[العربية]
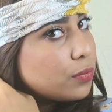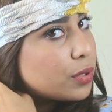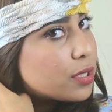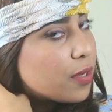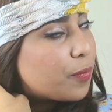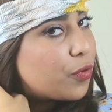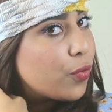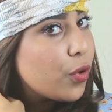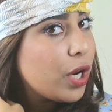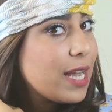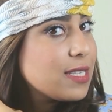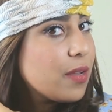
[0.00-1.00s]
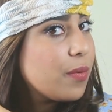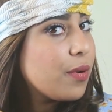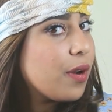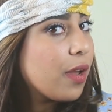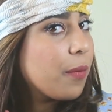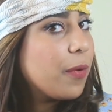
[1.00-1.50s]
بتزبطون حسب
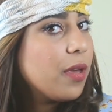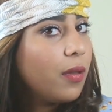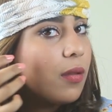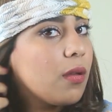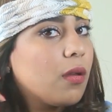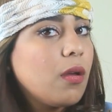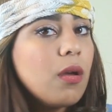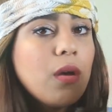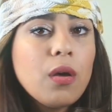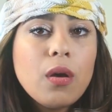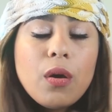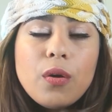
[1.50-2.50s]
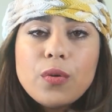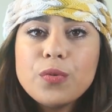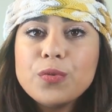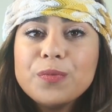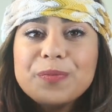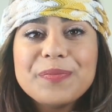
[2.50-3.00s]
الرغبه
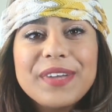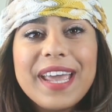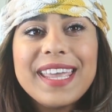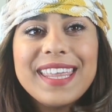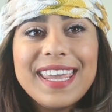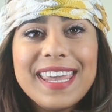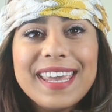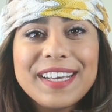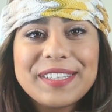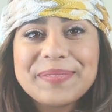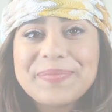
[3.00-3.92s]
وهيدي هي